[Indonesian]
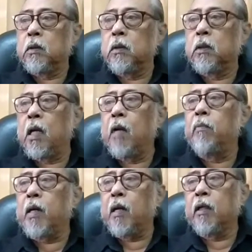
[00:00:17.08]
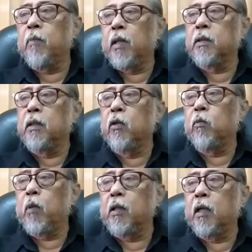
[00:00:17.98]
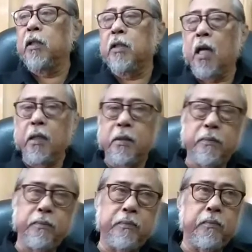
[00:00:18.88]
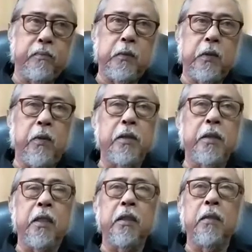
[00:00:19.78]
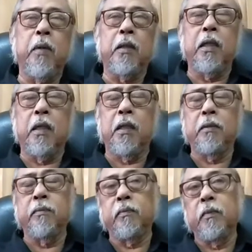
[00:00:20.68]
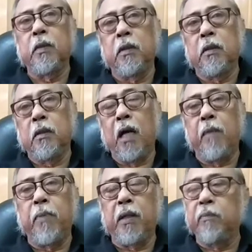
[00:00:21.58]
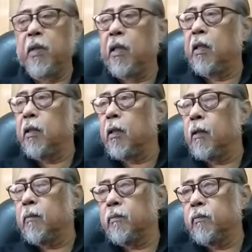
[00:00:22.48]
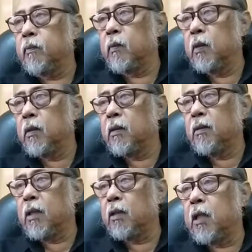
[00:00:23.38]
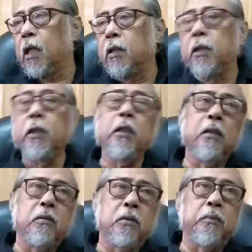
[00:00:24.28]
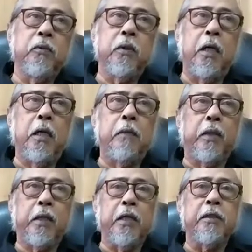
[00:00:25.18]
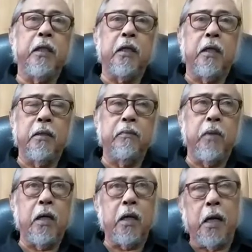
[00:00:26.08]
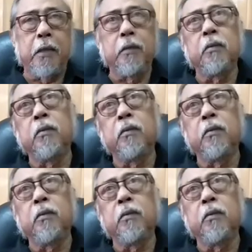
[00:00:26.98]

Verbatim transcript: Di dalam paradigma seni rupa dan desain Dewasa ini pada abad milenial Terjadi sebuah pergesekan Bahkan